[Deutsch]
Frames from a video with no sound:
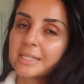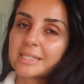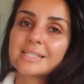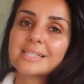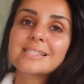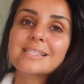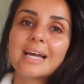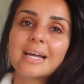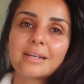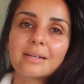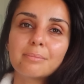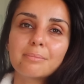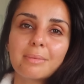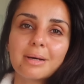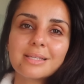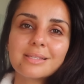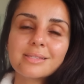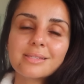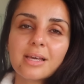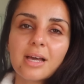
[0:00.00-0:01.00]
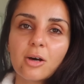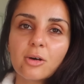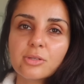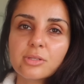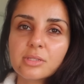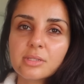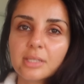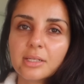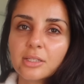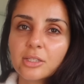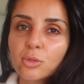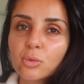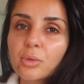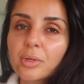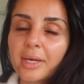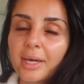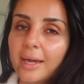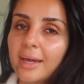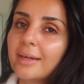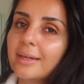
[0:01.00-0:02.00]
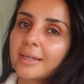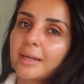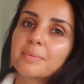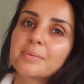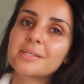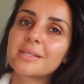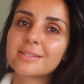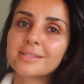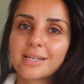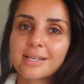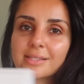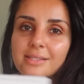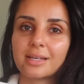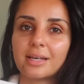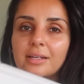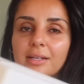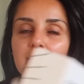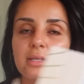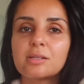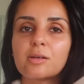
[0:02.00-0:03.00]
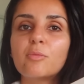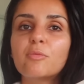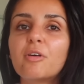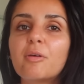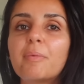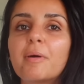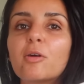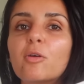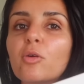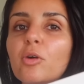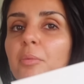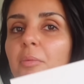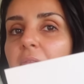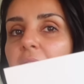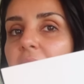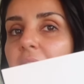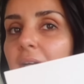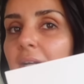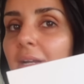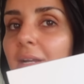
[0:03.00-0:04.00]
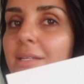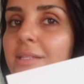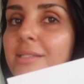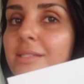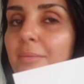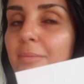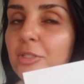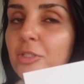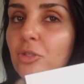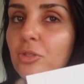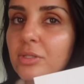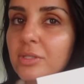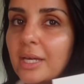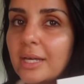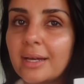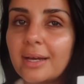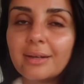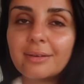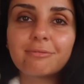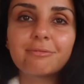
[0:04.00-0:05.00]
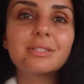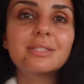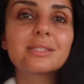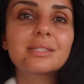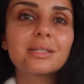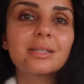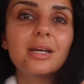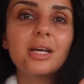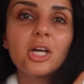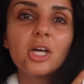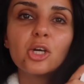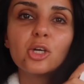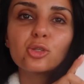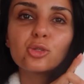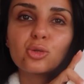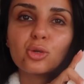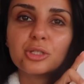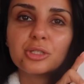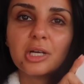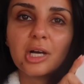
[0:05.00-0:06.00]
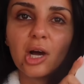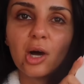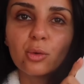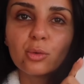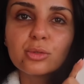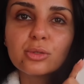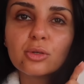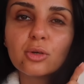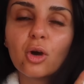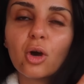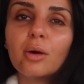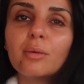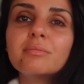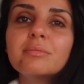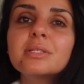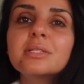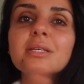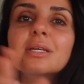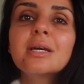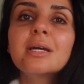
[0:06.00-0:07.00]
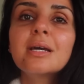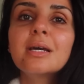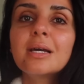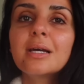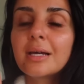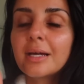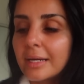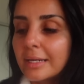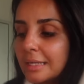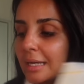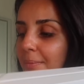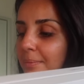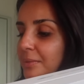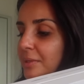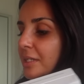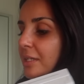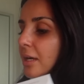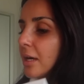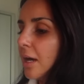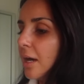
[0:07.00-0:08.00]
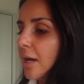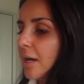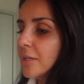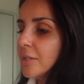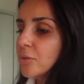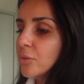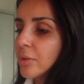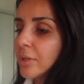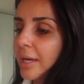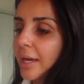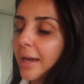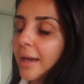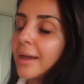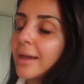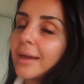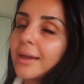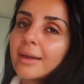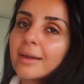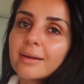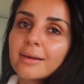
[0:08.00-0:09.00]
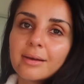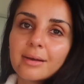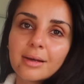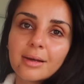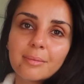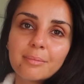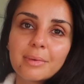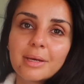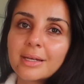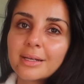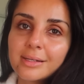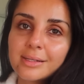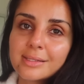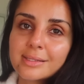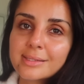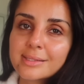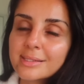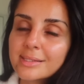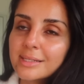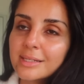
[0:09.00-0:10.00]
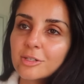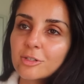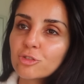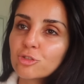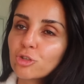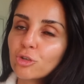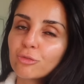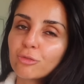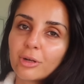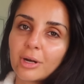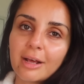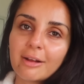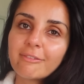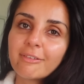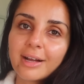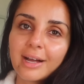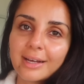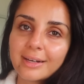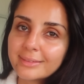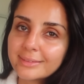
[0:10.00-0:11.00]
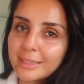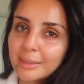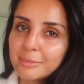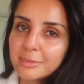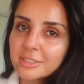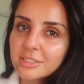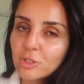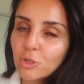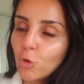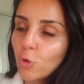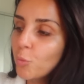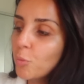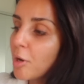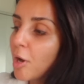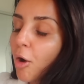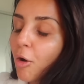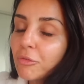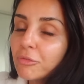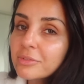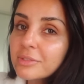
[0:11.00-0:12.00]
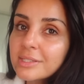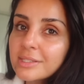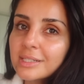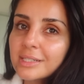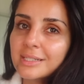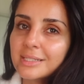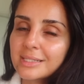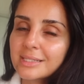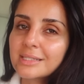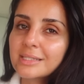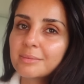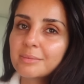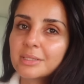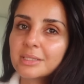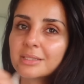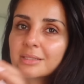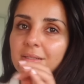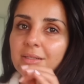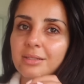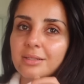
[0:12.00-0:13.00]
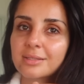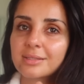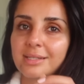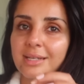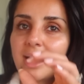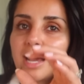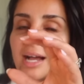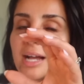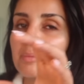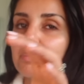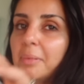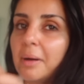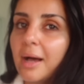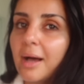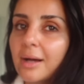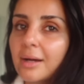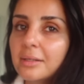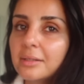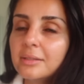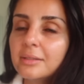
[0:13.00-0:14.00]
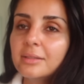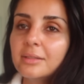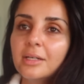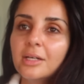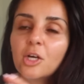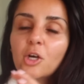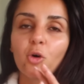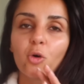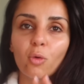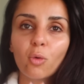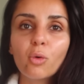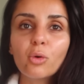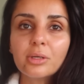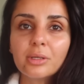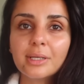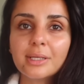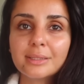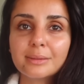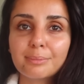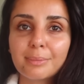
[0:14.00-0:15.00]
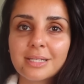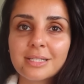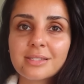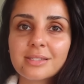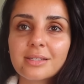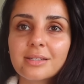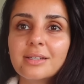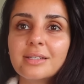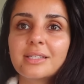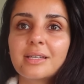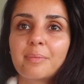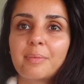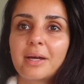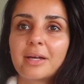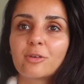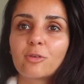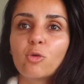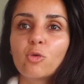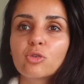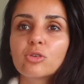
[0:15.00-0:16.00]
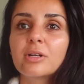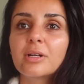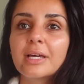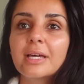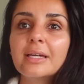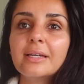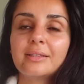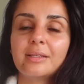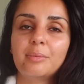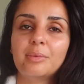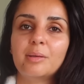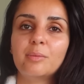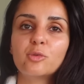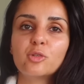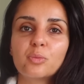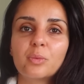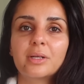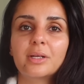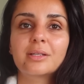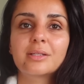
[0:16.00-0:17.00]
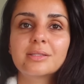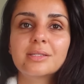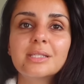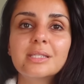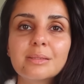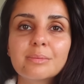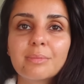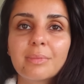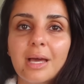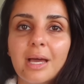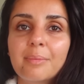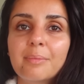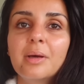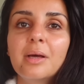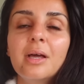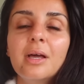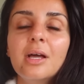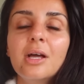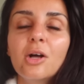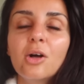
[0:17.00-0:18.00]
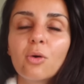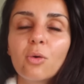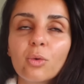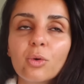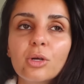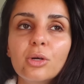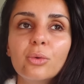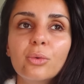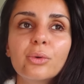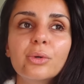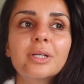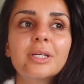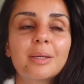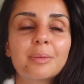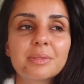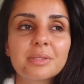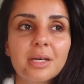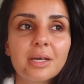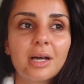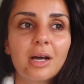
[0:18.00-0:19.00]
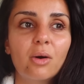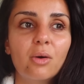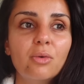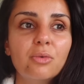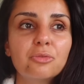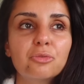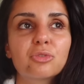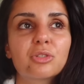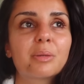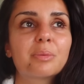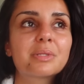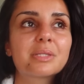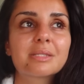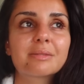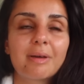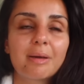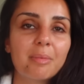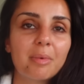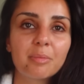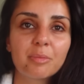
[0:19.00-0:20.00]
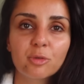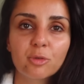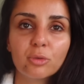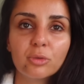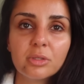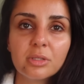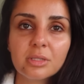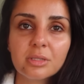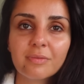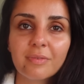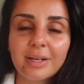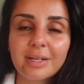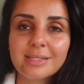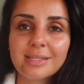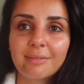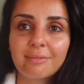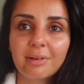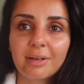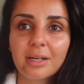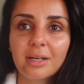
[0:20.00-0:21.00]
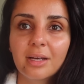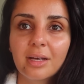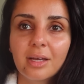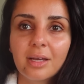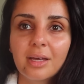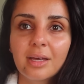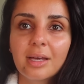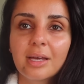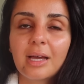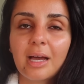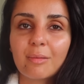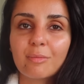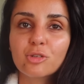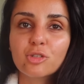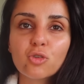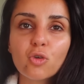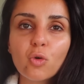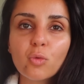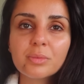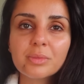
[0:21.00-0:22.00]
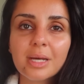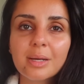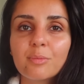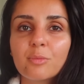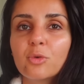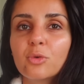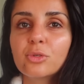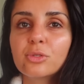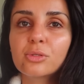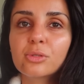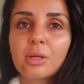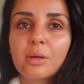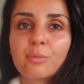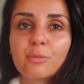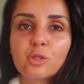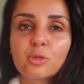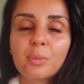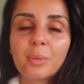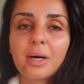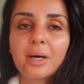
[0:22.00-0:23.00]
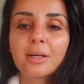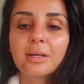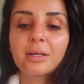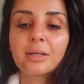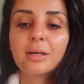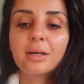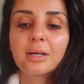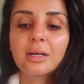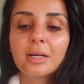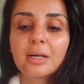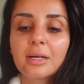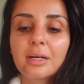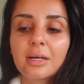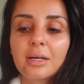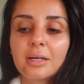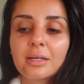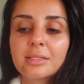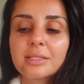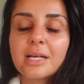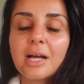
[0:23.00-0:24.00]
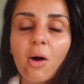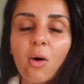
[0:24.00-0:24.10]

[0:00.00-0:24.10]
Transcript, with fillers: Das ist eine Maske aus dem UK. Ich habe sie jetzt extra in dieser Umverpackung immer wieder gelassen, damit ich euch zeigen kann, wie sie zu euch nach Hause kommt. Ich habe die äh, UK-Mädels äh, schon von Anfang an damit rumlaufen sehen. Das ist nämlich eine tragbare Rotlichtmaske. Ich habe ein Rotlicht, aber da muss man dann sitzen bleiben. Ungelogen, ich habe es gekauft und ich habe es zweimal benutzt, weil es einfach am Strom sein muss und dann muss man die